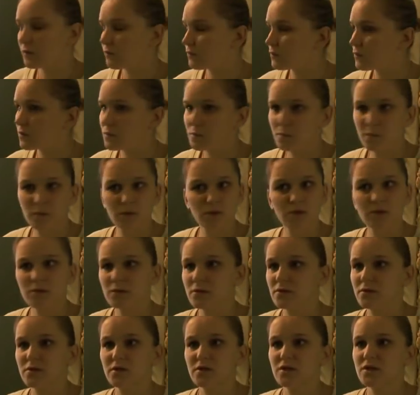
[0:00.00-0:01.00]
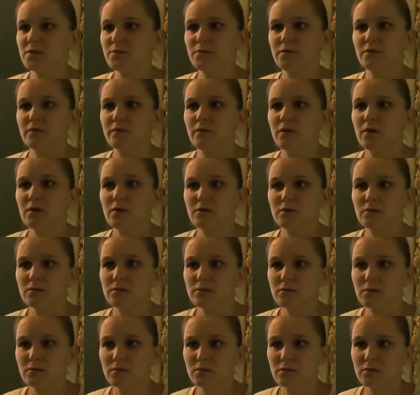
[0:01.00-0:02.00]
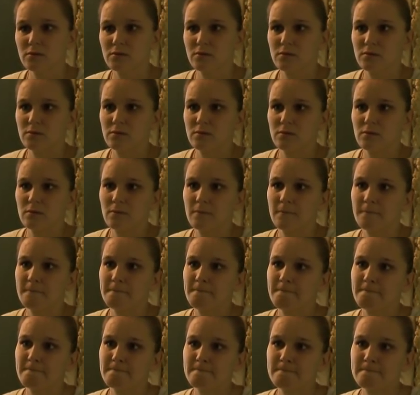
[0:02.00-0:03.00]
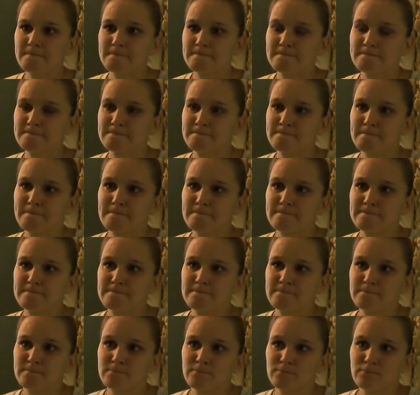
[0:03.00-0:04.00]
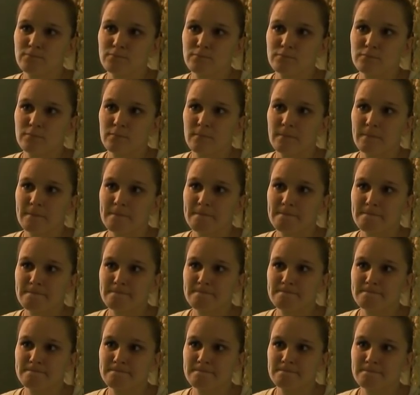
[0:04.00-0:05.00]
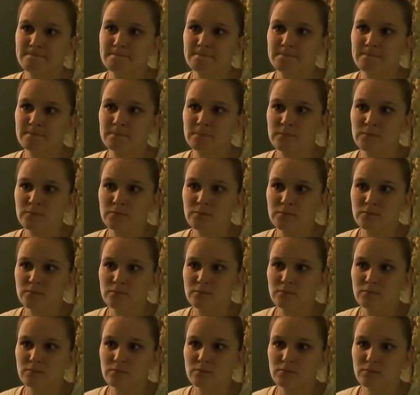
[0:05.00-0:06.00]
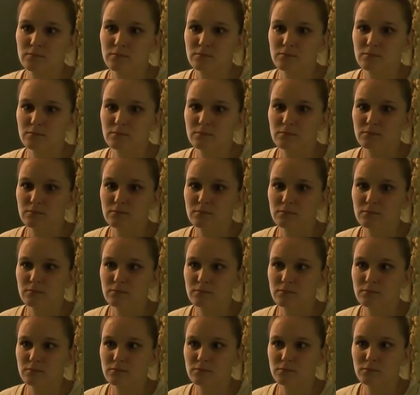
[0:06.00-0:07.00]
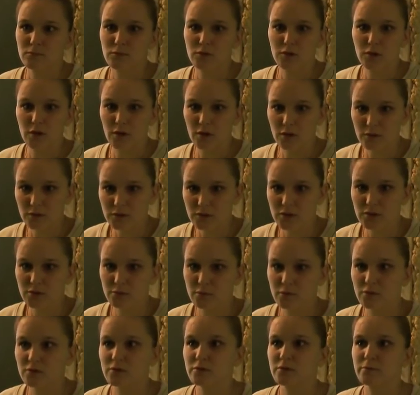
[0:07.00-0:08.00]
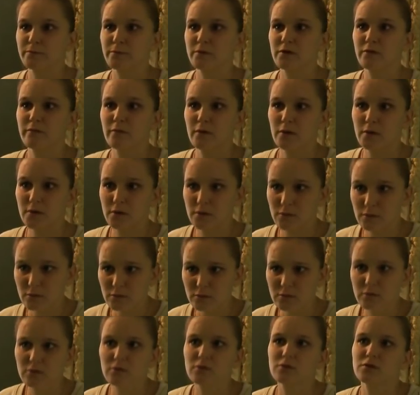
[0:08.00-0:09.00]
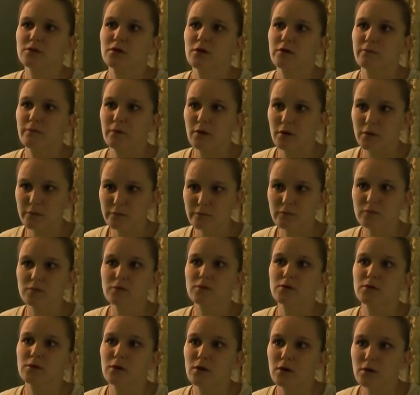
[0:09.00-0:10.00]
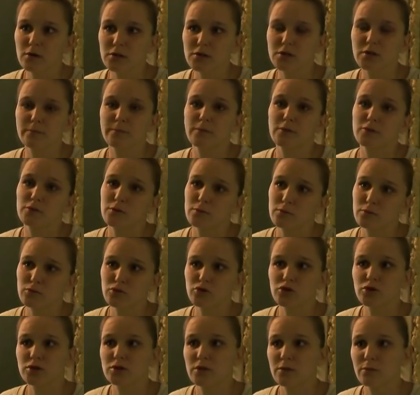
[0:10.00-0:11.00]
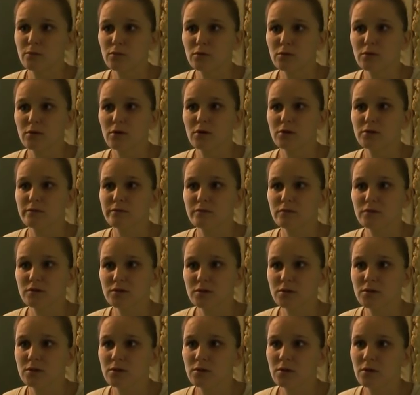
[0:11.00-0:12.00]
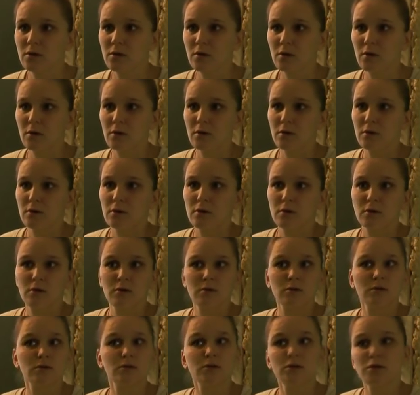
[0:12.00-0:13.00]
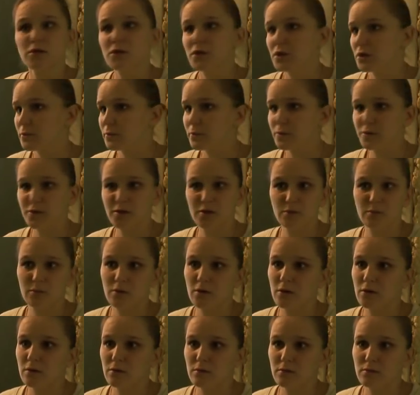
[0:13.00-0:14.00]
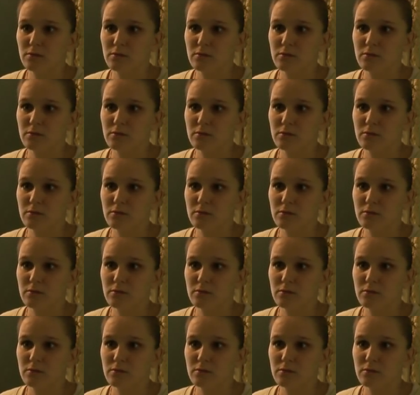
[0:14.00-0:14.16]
его не била и не избивала. А когда вот он не слушался, спать не ложился, ты что делала? Я с ним уже поговорил, ну, разговаривала, игралась, а потом он уже сам укладывался. То есть руку ты на него не поднимала? Не поднимала.